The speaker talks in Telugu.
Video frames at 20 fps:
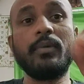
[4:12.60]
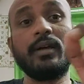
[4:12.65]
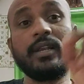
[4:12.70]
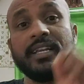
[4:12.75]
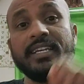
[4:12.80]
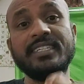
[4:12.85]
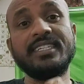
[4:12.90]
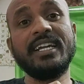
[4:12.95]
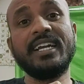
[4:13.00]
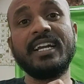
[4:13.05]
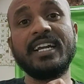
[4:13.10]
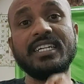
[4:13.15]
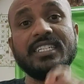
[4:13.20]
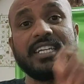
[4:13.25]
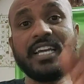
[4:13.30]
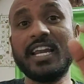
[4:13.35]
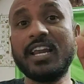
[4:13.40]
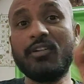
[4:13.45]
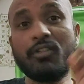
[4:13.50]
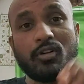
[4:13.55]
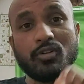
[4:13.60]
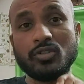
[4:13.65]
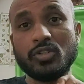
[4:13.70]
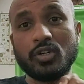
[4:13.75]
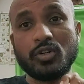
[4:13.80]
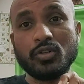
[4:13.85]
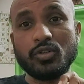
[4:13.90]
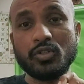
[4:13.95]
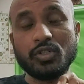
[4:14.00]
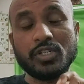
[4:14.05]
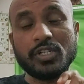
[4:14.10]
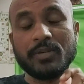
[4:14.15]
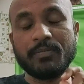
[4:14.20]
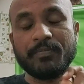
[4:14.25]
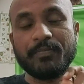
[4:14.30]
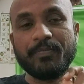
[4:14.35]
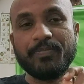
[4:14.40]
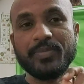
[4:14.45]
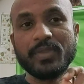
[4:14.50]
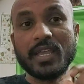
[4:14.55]
రీసెంట్గా షో కూడా చూసినాం
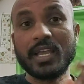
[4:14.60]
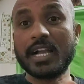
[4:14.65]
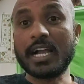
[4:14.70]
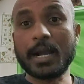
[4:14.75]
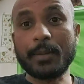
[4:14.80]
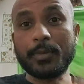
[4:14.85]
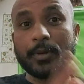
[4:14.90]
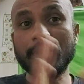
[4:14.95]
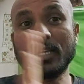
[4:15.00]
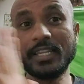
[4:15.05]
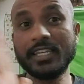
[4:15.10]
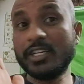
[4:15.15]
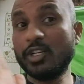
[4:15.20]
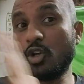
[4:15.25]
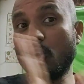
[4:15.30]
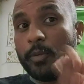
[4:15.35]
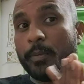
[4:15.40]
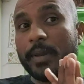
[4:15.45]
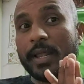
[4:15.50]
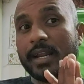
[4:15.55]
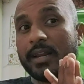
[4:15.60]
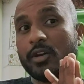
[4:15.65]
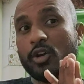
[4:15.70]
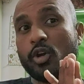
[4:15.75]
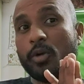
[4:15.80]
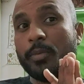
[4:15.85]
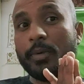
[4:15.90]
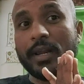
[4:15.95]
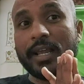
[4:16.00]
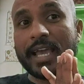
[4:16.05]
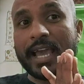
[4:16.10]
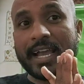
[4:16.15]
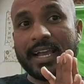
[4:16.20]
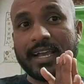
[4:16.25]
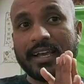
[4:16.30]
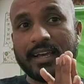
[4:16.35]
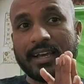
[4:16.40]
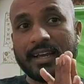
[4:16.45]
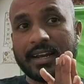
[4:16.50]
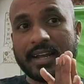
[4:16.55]
కాకపోతే అది డోప్లర్ డోపుల్
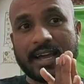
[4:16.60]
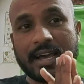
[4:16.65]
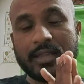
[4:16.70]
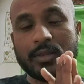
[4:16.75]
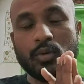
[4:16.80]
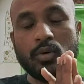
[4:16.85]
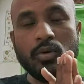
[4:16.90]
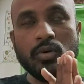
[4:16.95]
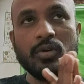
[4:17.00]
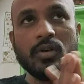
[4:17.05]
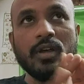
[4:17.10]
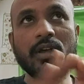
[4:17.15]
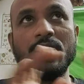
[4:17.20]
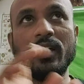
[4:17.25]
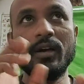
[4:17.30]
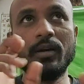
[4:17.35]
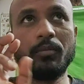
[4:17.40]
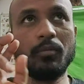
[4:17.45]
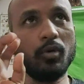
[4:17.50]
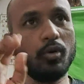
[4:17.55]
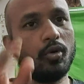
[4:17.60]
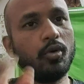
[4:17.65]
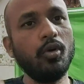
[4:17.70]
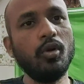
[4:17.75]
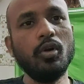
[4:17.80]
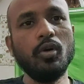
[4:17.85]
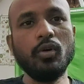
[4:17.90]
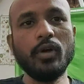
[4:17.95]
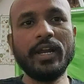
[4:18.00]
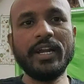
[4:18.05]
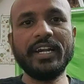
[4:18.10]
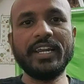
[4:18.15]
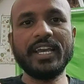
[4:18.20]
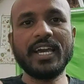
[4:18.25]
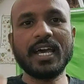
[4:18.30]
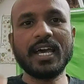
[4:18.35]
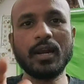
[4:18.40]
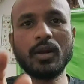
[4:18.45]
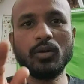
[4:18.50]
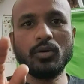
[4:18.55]
గ్యాంగర్ కాదు ముగ్గురు
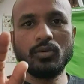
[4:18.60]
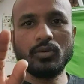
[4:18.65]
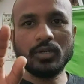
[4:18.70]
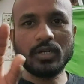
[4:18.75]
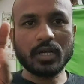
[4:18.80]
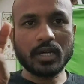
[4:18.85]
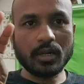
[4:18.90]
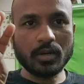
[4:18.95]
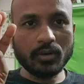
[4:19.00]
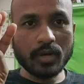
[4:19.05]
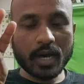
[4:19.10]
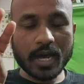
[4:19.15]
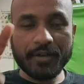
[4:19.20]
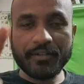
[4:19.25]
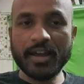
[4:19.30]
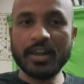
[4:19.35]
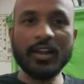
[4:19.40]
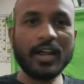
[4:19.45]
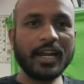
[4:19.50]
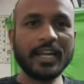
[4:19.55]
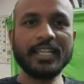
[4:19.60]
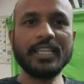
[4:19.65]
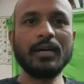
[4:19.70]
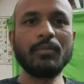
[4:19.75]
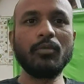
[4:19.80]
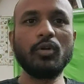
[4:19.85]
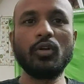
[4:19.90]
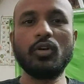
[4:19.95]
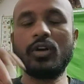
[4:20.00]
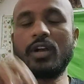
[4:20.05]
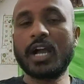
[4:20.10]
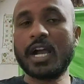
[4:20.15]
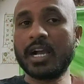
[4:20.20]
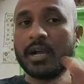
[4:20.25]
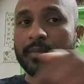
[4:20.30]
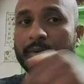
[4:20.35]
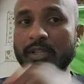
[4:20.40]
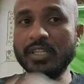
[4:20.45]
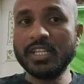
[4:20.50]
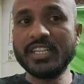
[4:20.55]
ఎన్టీఆర్లో ఉంటారు వాళ్ళు అన్నదమ్ములు
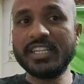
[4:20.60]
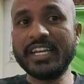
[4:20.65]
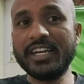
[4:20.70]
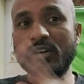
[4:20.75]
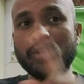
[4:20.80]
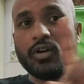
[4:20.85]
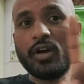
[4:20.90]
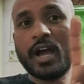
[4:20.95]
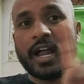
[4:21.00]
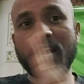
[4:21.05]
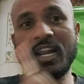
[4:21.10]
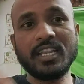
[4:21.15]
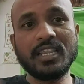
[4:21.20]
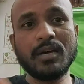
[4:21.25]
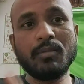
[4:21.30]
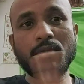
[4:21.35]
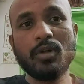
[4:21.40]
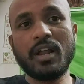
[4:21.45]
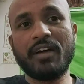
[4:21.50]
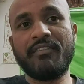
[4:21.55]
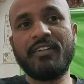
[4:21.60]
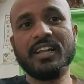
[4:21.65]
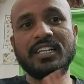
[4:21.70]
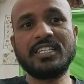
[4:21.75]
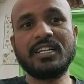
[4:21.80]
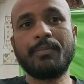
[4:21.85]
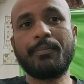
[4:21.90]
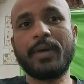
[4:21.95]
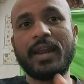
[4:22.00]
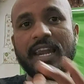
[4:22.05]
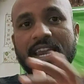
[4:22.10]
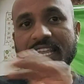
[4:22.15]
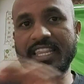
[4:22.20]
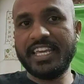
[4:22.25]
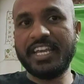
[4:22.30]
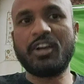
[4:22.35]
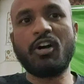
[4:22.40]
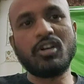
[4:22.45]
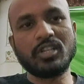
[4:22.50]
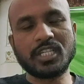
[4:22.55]
కాకపోతే దీంట్లో అన్నదమ్ములు అవ్వాల్సిన పని లేదు
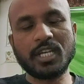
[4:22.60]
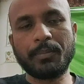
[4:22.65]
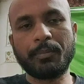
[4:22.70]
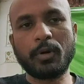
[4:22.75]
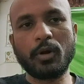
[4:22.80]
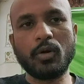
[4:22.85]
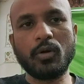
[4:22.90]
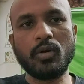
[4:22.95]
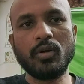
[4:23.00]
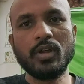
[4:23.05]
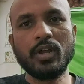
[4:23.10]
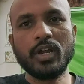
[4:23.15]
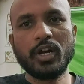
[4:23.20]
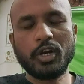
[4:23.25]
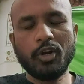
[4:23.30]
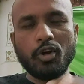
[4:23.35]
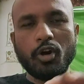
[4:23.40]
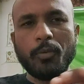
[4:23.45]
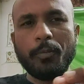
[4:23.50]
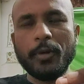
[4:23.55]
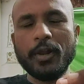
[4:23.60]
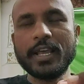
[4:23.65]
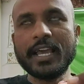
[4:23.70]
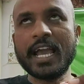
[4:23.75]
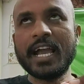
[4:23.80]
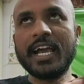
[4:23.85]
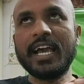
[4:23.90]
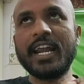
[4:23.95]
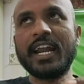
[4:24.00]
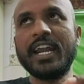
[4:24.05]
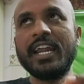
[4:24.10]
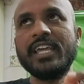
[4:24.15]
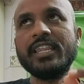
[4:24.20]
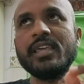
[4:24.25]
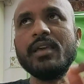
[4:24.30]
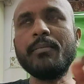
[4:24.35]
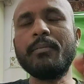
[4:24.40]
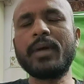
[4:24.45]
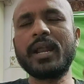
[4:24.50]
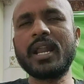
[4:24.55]
ఈ కాన్సెప్ట్లో డోపుల్ గ్యాంగర్
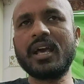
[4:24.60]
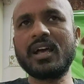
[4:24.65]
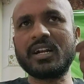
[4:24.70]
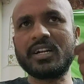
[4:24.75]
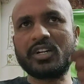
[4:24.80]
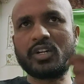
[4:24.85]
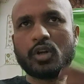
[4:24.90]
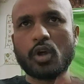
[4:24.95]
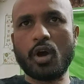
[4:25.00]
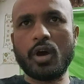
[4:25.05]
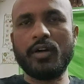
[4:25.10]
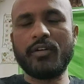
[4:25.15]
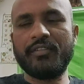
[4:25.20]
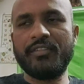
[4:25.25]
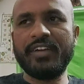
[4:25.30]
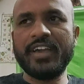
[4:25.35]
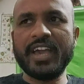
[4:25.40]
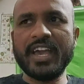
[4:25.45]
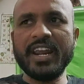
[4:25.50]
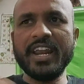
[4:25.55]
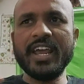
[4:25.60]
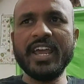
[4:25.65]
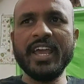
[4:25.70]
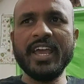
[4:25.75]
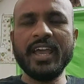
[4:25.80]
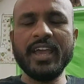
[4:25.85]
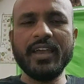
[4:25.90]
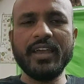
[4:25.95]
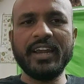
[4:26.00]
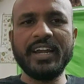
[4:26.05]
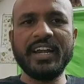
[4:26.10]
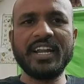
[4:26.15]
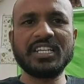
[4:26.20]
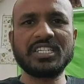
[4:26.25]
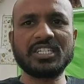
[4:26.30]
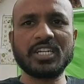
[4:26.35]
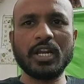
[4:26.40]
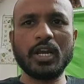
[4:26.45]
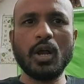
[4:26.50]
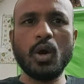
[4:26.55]
అనేది మన టా వేరే
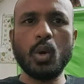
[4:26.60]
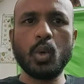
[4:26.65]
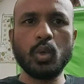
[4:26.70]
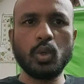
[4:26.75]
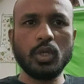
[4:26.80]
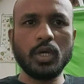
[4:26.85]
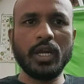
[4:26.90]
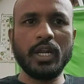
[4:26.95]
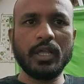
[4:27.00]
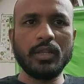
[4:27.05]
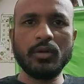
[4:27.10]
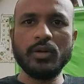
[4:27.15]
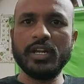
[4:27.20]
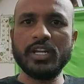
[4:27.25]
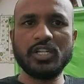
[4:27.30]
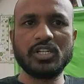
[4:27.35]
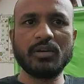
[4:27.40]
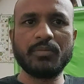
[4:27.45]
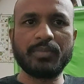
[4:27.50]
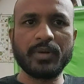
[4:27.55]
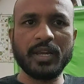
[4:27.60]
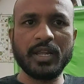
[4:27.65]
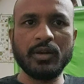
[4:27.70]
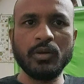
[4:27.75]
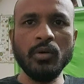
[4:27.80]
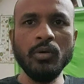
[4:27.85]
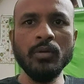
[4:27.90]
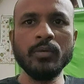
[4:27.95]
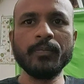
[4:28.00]
ఇండస్ట్రీలో ఉందో లేదో నేను చెప్పలేను